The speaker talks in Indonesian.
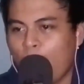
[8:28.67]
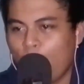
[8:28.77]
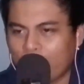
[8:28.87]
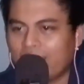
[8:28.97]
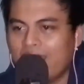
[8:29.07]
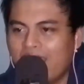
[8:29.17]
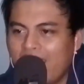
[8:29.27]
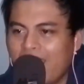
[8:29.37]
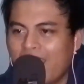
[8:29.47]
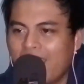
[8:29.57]
Oke, okay,
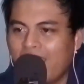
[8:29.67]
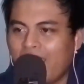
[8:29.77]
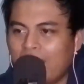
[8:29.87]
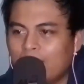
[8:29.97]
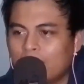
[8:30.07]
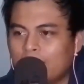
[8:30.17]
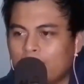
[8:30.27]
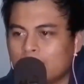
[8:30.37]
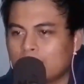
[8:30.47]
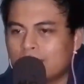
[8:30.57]
anime the
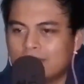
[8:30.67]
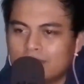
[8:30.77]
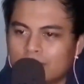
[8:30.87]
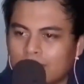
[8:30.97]
best.